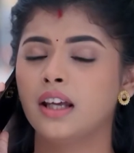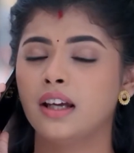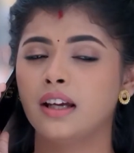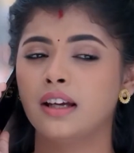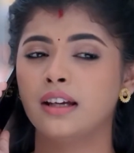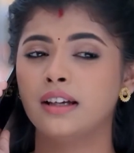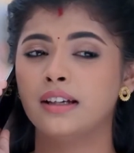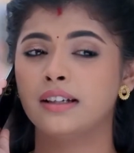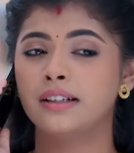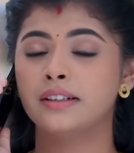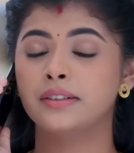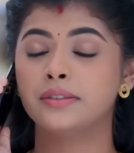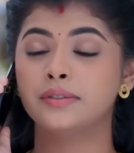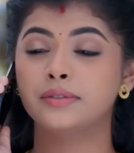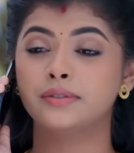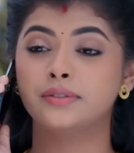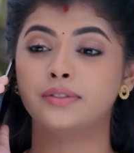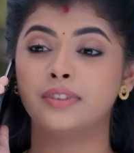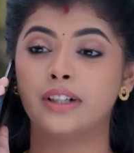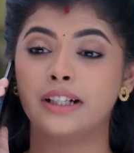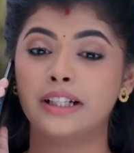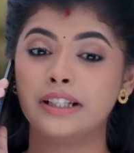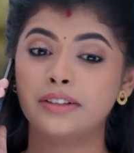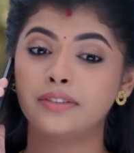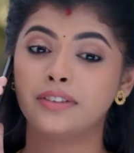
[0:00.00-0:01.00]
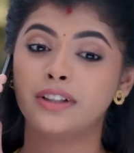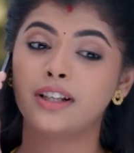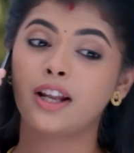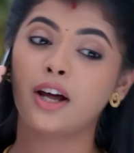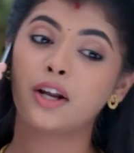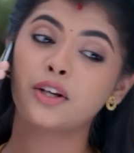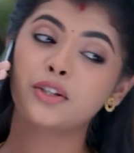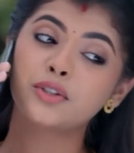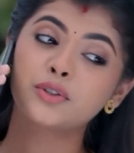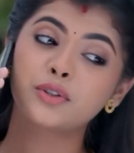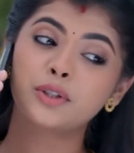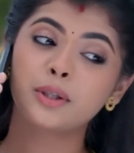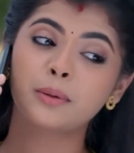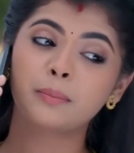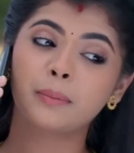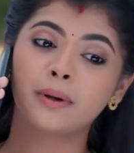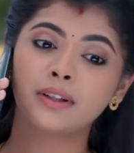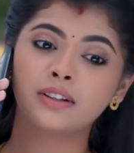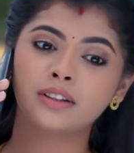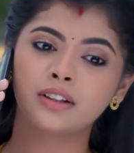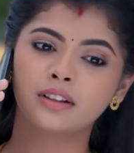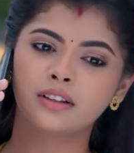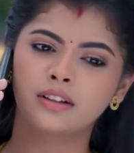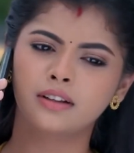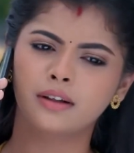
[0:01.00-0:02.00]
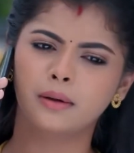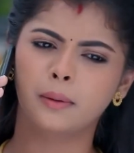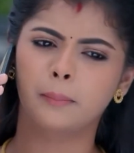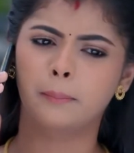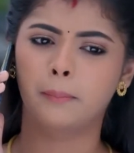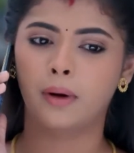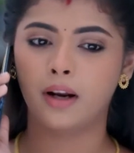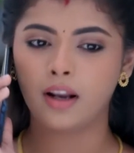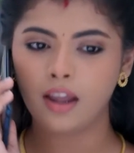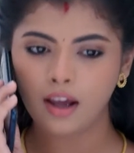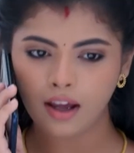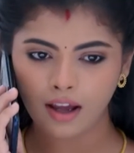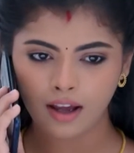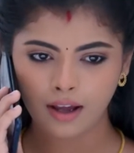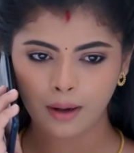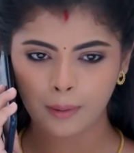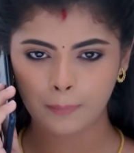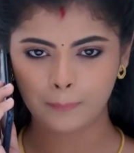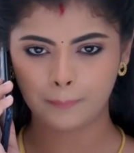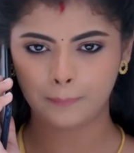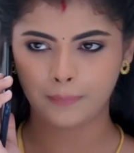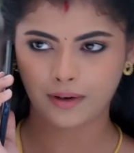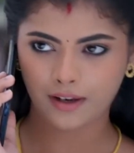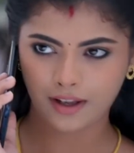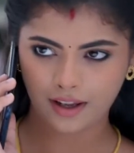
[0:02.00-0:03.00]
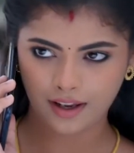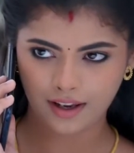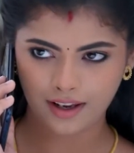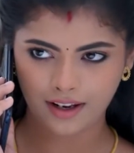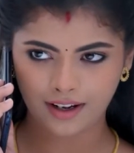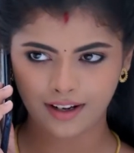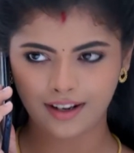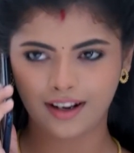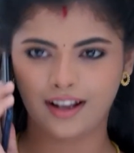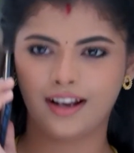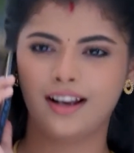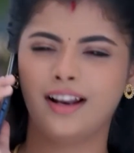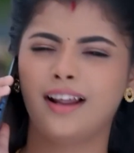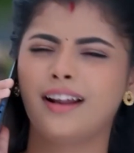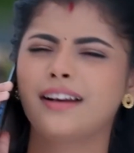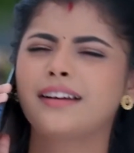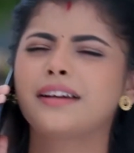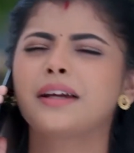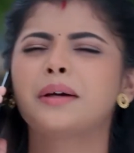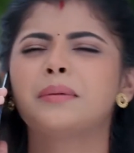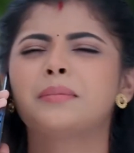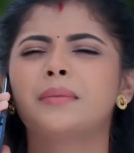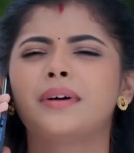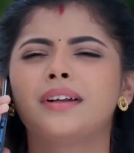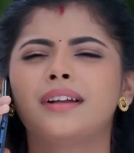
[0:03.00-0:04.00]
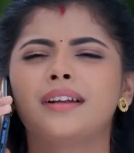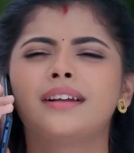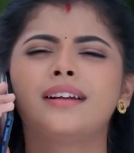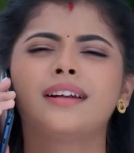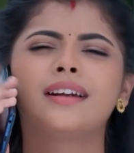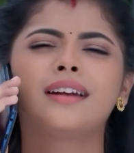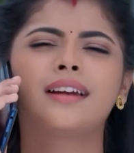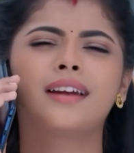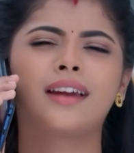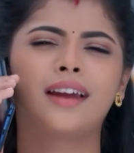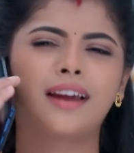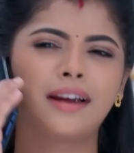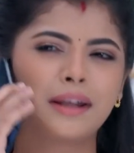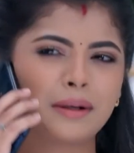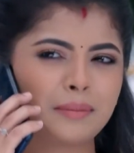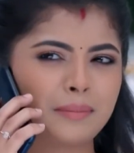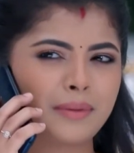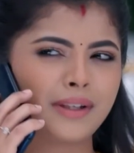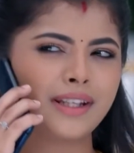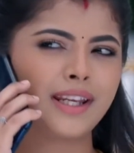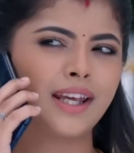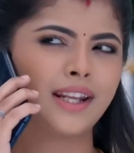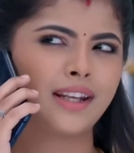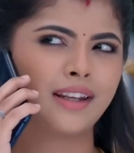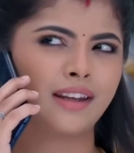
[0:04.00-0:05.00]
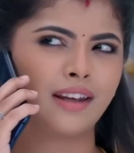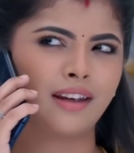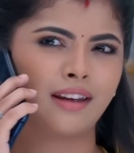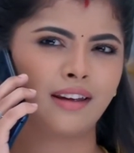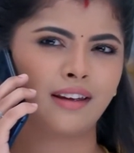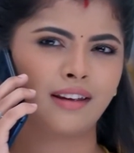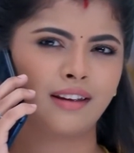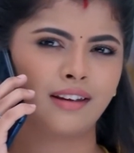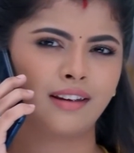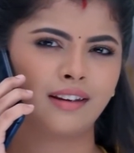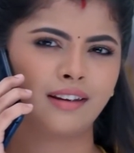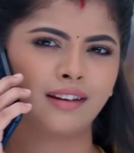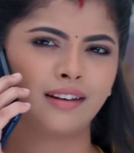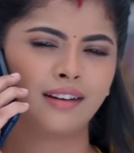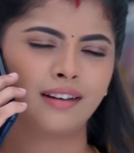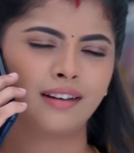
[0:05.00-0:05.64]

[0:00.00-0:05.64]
என்ன வடிவேலு அர்ஜுனை பார்த்து மல மல நல்லா இருக்கியா மலன்னு கேக்குற மாதிரி இருக்கு